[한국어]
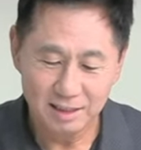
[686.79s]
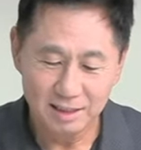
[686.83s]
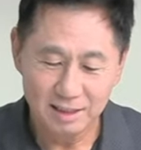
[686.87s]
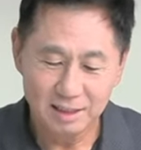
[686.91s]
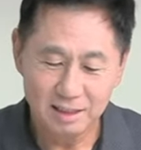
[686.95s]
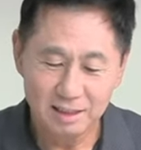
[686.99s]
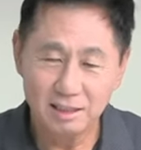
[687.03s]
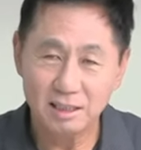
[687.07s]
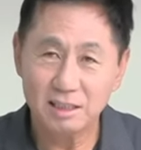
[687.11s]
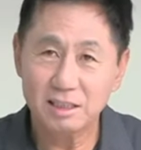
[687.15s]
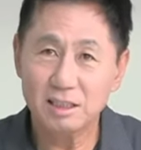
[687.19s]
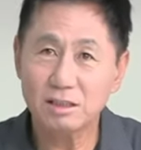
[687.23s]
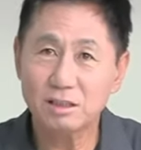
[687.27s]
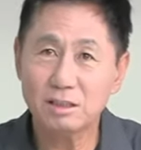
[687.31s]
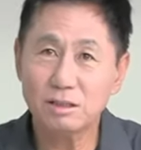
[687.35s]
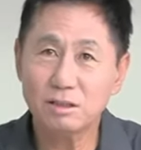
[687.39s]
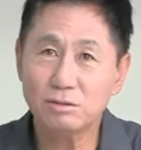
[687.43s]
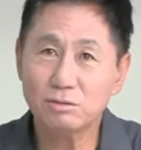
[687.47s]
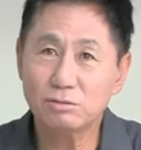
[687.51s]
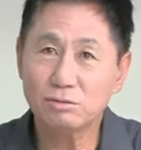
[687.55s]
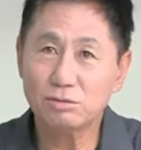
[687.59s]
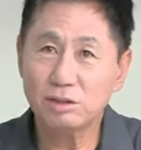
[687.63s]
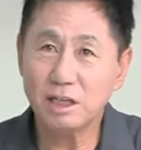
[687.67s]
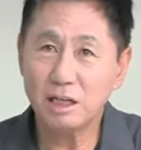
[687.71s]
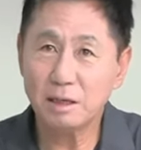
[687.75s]
그래서
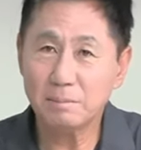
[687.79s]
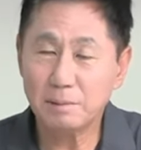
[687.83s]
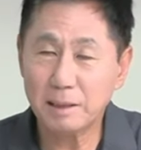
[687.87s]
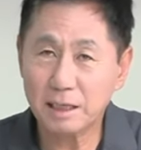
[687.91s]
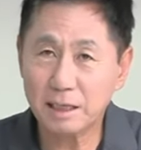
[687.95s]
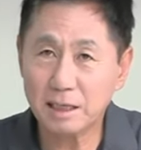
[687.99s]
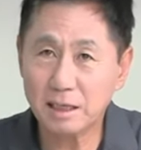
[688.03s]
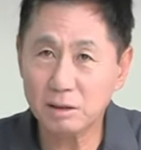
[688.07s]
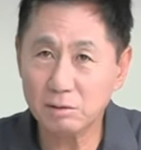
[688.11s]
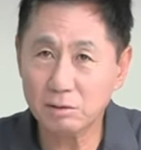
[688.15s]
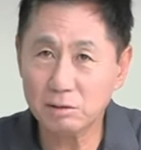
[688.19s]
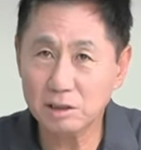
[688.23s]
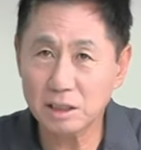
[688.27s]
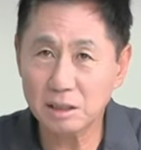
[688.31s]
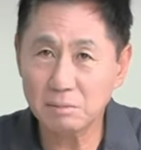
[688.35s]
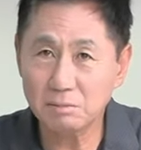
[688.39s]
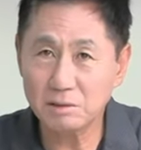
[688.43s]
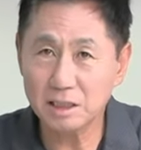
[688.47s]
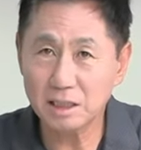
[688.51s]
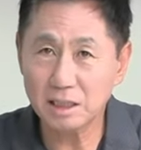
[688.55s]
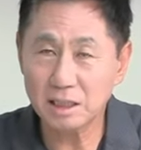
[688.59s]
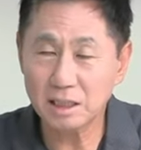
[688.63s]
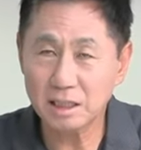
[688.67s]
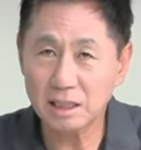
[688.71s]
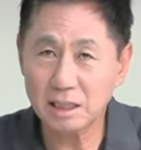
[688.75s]
우리의 백해룡
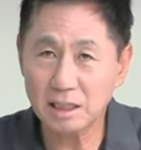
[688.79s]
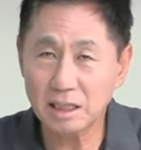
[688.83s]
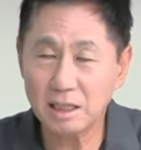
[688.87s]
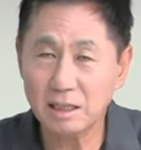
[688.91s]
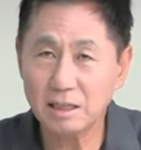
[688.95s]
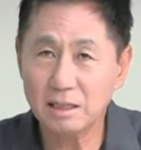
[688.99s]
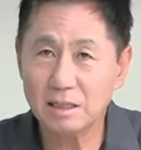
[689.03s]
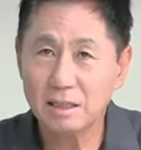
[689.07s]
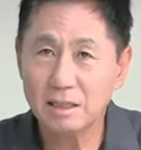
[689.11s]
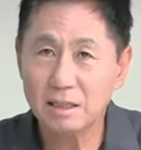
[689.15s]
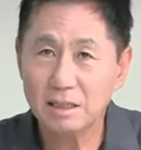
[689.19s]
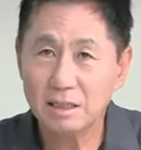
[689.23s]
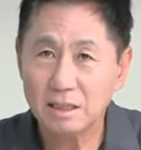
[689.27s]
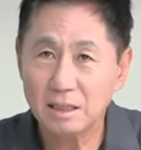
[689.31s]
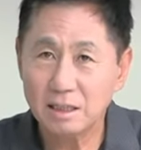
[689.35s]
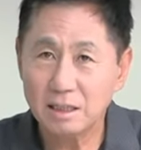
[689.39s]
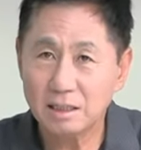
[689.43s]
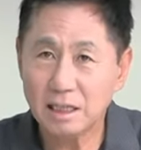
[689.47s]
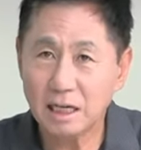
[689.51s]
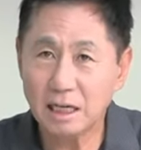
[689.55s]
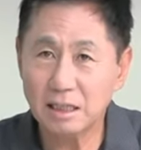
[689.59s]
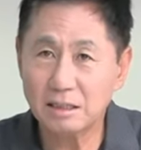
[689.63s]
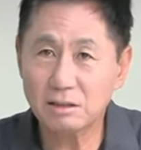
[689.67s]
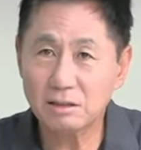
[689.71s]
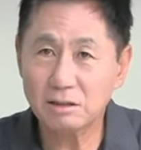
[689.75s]
팀장이 이
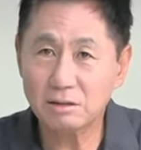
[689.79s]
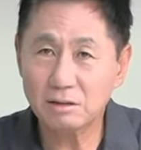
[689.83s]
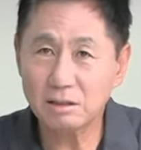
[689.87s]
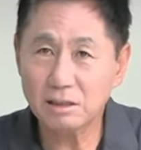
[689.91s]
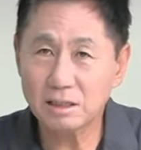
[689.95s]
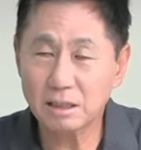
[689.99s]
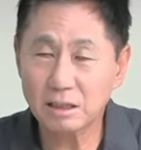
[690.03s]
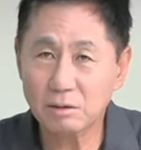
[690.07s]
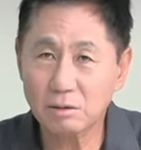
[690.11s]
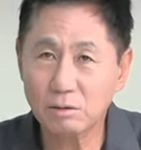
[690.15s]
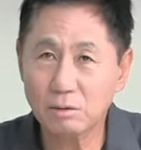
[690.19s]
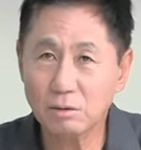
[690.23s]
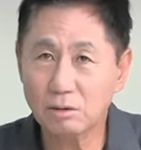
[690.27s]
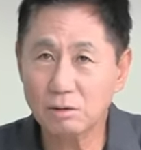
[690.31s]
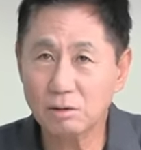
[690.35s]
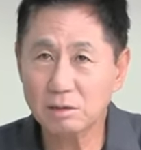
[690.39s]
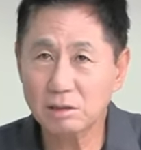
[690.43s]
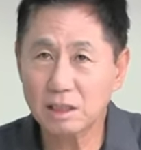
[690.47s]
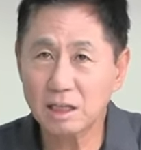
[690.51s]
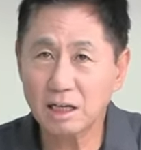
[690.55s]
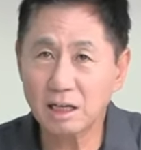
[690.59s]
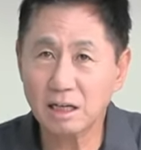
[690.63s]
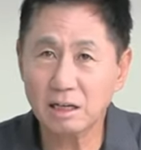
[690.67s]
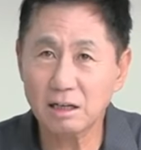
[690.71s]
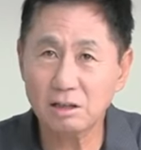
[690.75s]
단서를 잡고
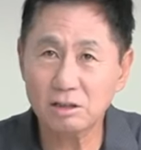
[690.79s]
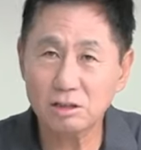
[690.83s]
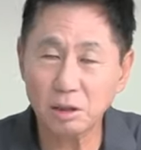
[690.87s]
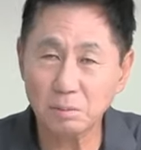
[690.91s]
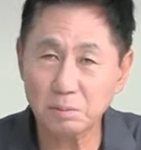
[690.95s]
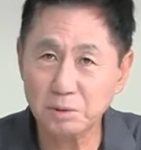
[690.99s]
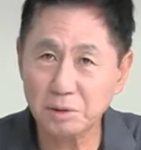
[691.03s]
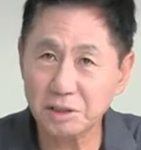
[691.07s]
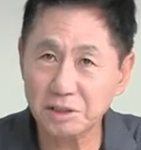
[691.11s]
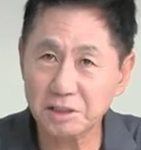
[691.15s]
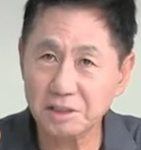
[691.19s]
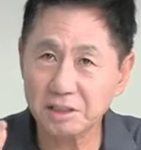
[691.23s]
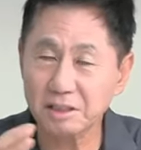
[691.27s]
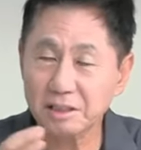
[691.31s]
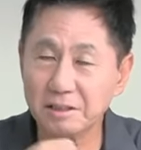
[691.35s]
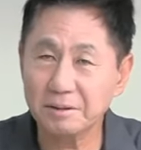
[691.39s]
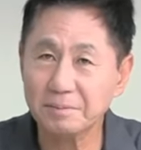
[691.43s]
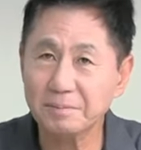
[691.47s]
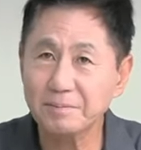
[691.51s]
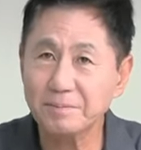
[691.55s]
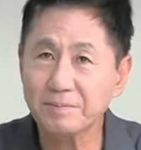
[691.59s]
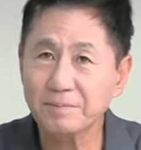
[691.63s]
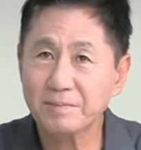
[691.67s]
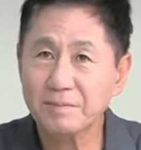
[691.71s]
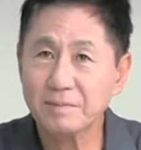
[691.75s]
세관을 덮쳤어요.
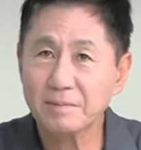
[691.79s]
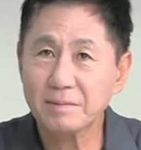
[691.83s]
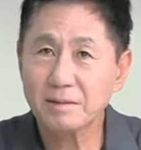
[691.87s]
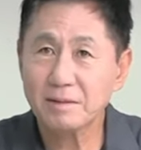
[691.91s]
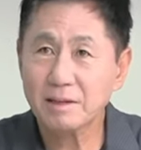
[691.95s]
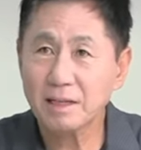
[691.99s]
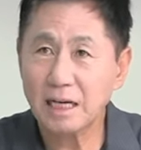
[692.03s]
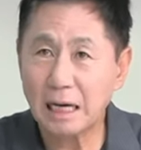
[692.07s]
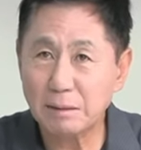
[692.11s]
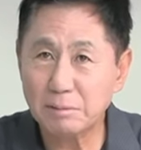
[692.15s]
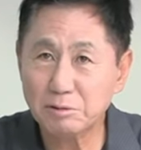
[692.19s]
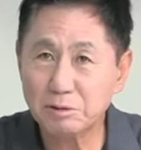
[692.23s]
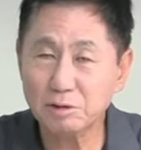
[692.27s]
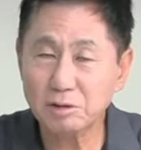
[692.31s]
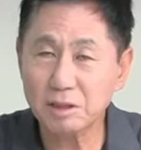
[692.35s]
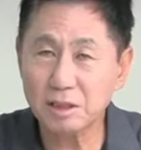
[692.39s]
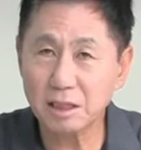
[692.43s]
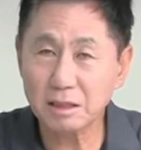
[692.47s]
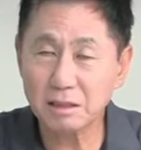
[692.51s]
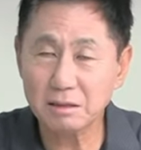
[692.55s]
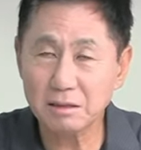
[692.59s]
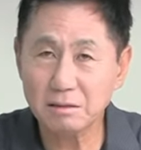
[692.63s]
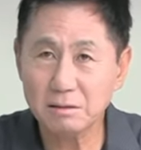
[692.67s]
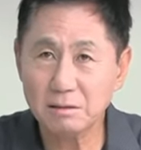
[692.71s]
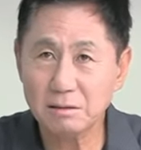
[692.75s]

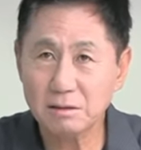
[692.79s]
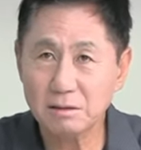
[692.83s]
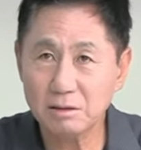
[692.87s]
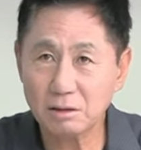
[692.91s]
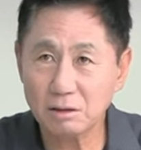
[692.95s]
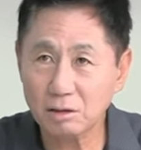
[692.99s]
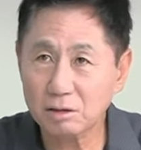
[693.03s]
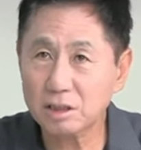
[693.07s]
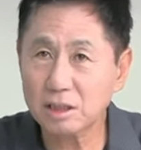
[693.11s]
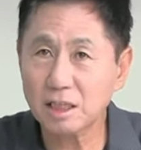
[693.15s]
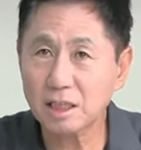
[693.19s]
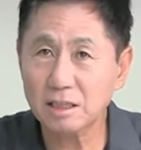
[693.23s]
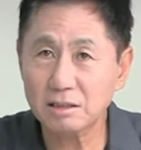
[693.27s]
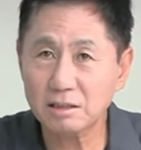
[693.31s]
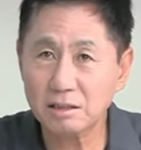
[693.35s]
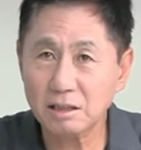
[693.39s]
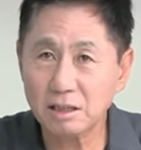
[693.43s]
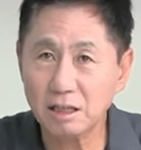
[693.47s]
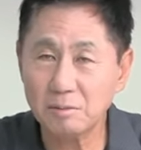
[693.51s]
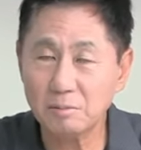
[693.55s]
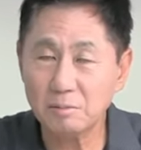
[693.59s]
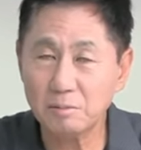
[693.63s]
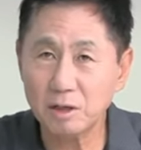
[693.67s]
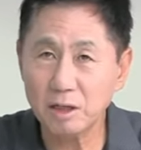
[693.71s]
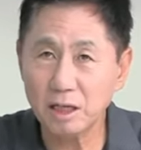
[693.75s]
압수수색 여러 차례
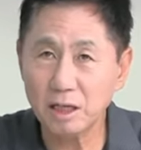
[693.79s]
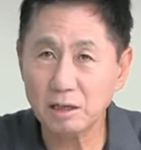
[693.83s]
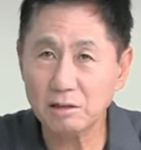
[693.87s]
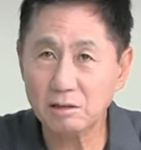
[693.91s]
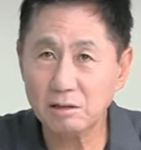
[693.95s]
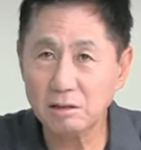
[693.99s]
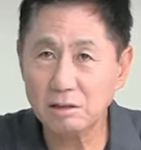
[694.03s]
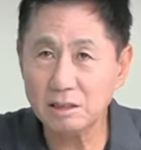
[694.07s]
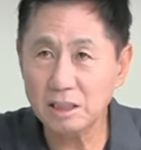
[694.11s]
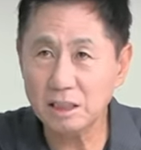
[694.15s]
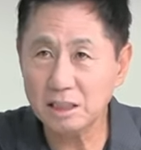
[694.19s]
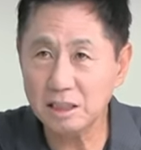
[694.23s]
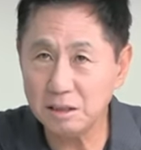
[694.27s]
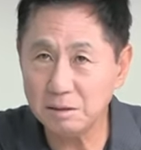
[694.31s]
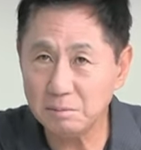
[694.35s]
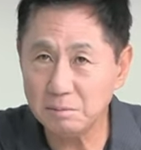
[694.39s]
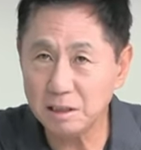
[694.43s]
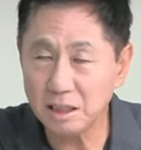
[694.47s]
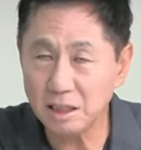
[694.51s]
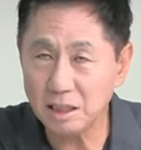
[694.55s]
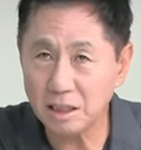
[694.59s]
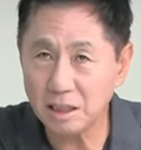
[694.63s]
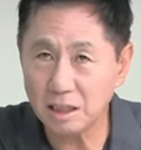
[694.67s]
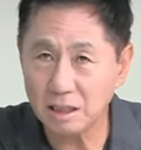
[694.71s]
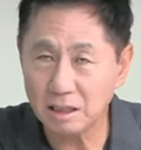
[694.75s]
들어간 거예요. 그런데
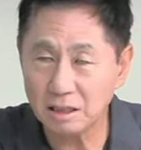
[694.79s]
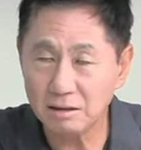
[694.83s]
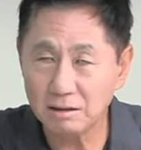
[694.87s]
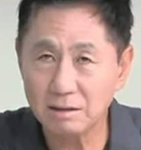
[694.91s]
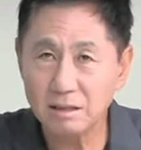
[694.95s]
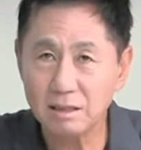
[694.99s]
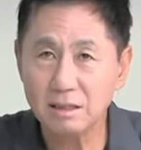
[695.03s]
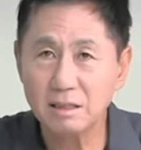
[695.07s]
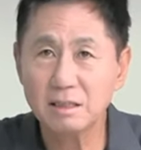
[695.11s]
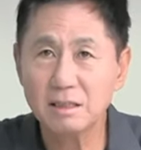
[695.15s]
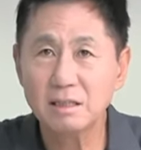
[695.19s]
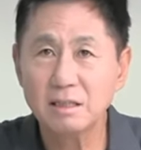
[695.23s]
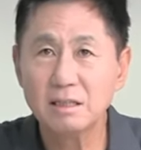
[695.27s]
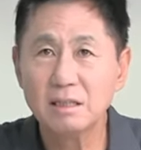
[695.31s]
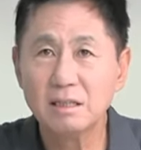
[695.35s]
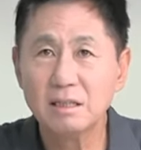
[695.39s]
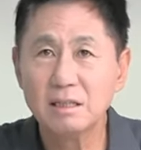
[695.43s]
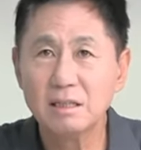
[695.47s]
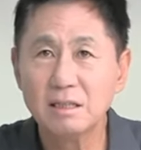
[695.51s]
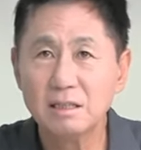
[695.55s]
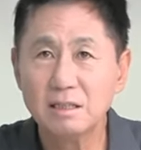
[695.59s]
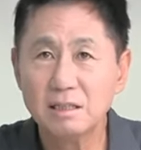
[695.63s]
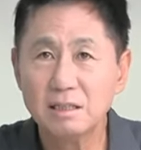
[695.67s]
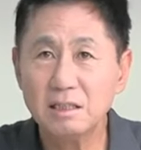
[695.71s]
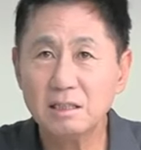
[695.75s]
이미
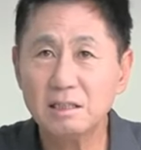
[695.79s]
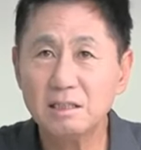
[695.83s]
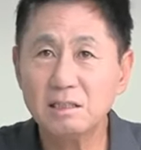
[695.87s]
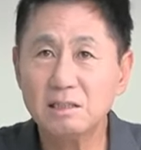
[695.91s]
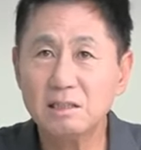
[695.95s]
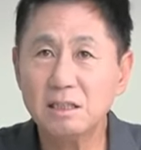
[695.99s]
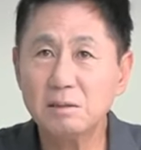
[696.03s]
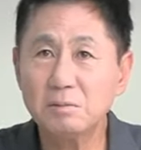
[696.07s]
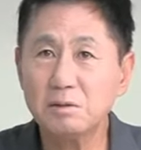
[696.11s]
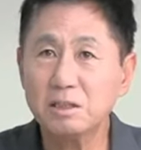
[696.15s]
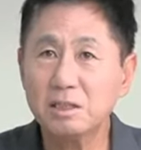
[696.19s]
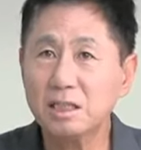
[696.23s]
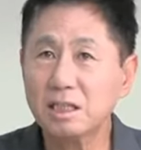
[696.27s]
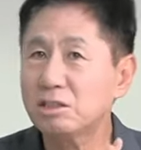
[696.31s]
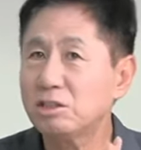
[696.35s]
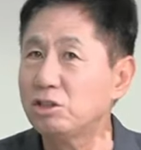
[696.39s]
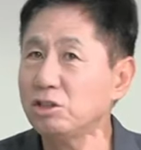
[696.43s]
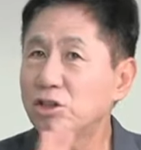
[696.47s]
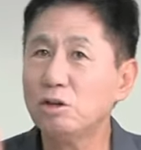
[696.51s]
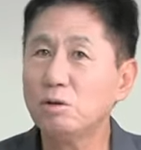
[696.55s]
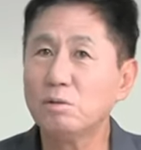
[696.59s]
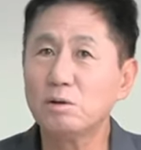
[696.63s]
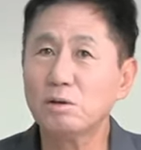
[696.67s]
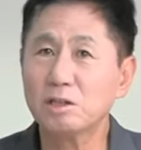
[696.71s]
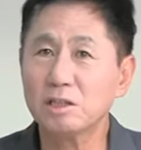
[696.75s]
씨씨티비를 다
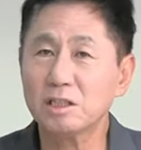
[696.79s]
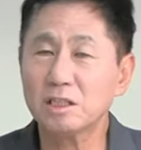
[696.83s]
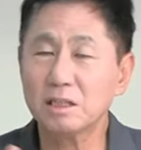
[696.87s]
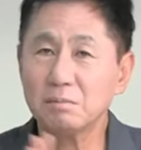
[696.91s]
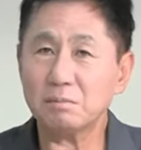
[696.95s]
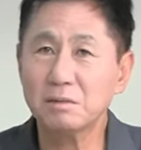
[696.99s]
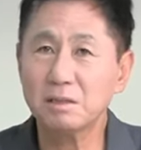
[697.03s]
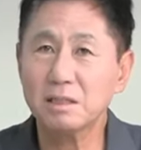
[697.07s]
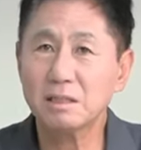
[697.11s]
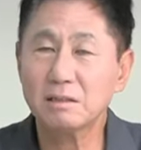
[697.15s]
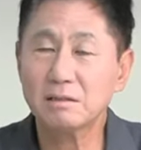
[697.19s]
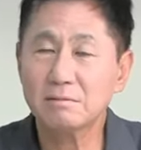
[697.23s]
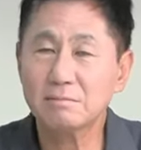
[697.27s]
지워버렸답니다.